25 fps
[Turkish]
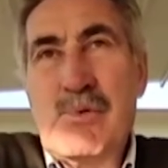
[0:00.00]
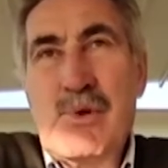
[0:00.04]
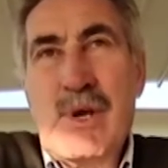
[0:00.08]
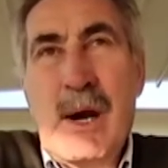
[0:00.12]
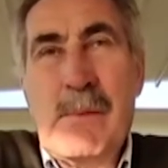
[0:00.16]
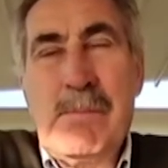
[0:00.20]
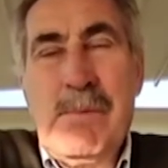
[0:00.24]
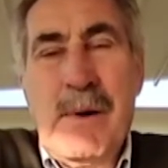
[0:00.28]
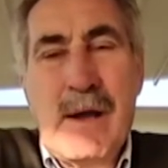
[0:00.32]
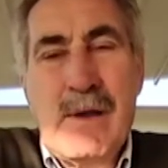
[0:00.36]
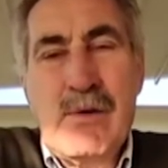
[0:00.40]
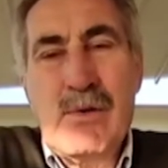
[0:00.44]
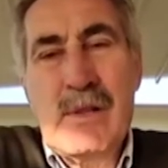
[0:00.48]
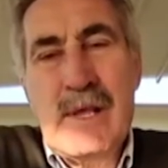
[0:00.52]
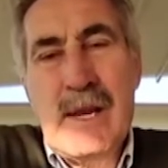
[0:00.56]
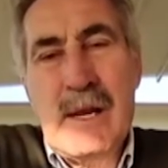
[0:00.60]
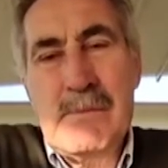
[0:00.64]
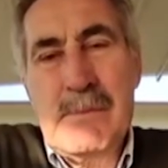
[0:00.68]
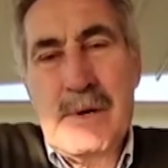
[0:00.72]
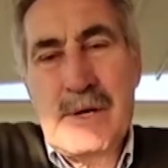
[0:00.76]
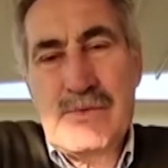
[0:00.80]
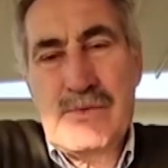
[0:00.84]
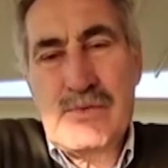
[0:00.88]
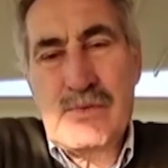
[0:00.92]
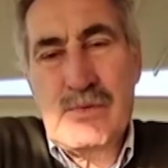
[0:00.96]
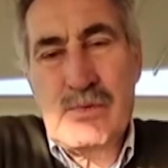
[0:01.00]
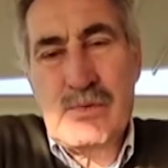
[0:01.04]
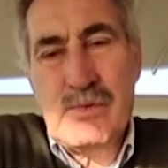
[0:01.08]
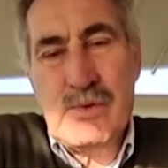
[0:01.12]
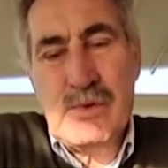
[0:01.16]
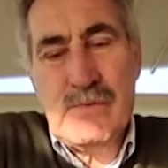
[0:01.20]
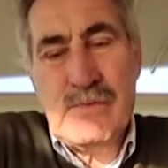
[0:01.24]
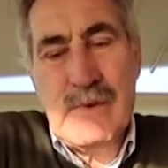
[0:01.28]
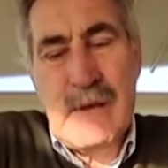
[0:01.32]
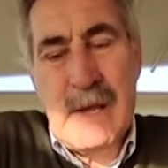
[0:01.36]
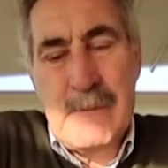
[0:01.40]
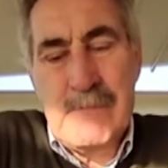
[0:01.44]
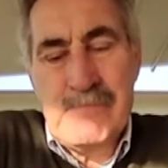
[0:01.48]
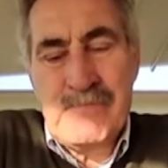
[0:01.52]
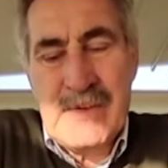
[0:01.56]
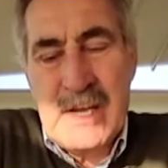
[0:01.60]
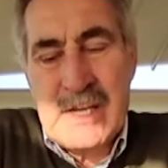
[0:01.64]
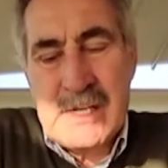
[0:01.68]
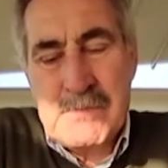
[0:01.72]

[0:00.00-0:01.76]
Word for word: bu yapay yollara başvuruldu ve